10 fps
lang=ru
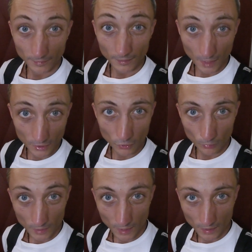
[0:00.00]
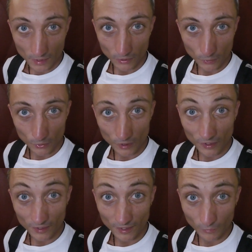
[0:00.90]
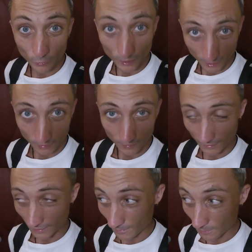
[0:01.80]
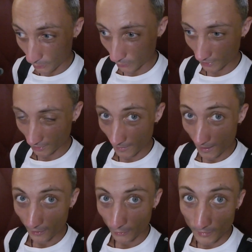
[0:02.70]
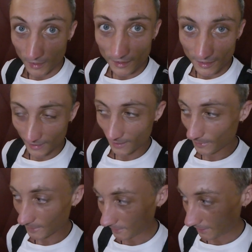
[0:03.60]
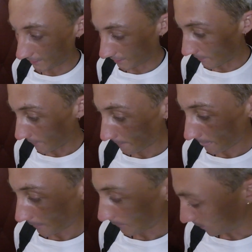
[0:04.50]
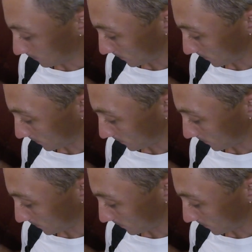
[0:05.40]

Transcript: Дачи у меня, конечно, уже давно нет. Она продана. мне интересно посмотреть. Там был